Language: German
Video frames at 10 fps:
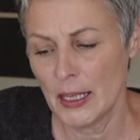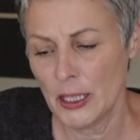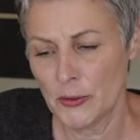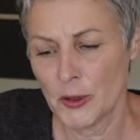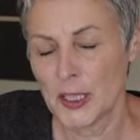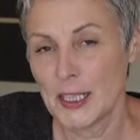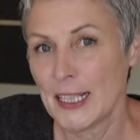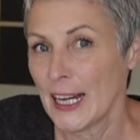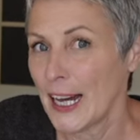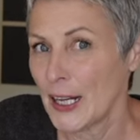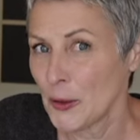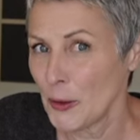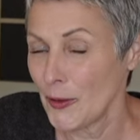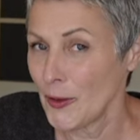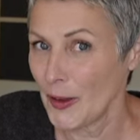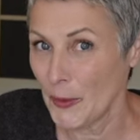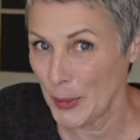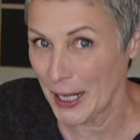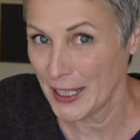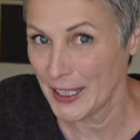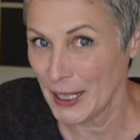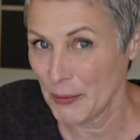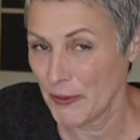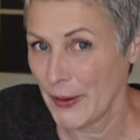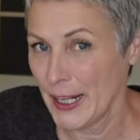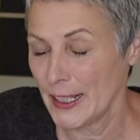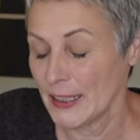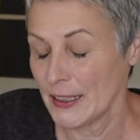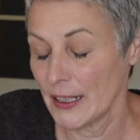Ich würde dir ein größeres Becken empfehlen,